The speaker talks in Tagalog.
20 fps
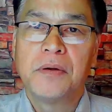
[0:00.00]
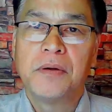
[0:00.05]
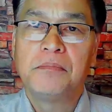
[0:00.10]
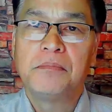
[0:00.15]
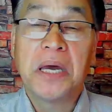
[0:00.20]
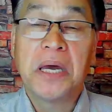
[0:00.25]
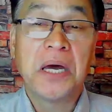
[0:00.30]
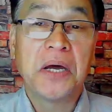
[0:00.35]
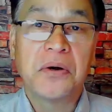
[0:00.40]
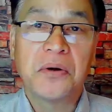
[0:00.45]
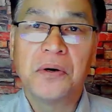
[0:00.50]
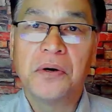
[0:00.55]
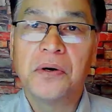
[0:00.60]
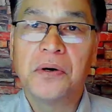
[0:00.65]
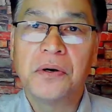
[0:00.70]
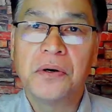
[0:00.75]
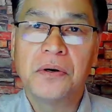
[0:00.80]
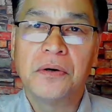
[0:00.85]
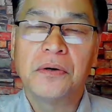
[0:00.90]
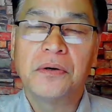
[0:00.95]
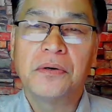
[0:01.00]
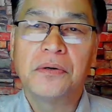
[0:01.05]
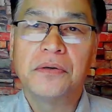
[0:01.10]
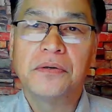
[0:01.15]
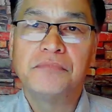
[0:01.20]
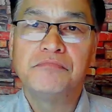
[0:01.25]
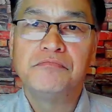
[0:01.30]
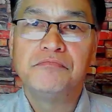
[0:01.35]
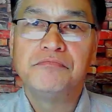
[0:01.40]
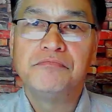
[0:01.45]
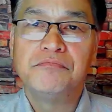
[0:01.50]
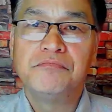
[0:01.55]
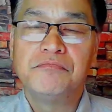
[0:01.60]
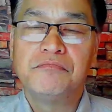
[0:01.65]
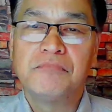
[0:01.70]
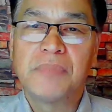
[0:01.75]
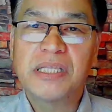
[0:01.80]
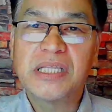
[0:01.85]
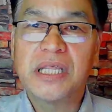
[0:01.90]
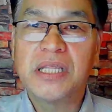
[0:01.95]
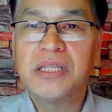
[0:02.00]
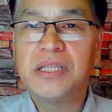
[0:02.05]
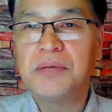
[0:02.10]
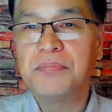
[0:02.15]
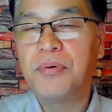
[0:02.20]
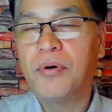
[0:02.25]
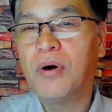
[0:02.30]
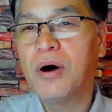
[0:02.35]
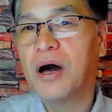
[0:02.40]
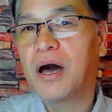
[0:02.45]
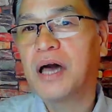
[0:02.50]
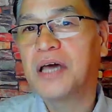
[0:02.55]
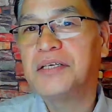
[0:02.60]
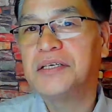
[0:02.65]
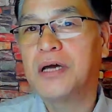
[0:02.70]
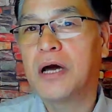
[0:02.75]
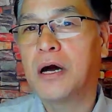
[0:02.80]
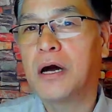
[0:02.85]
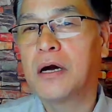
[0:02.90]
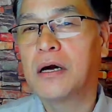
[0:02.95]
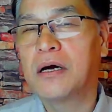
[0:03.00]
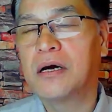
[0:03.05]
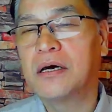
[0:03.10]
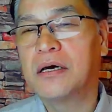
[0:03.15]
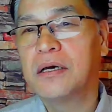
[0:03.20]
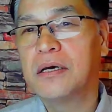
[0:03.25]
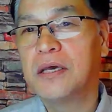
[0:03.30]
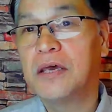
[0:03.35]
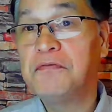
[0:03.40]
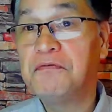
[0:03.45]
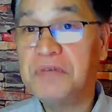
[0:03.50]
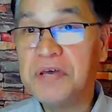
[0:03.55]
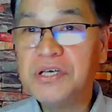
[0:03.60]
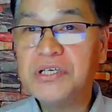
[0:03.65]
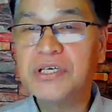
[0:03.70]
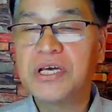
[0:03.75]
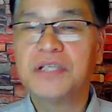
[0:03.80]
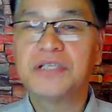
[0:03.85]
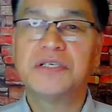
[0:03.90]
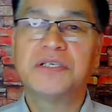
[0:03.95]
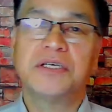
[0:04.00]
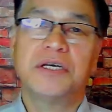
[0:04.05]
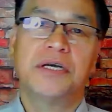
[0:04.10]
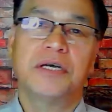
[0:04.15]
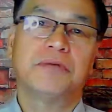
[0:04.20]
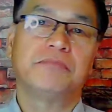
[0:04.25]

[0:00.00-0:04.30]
Pero matindi po ang kanyang efficiency.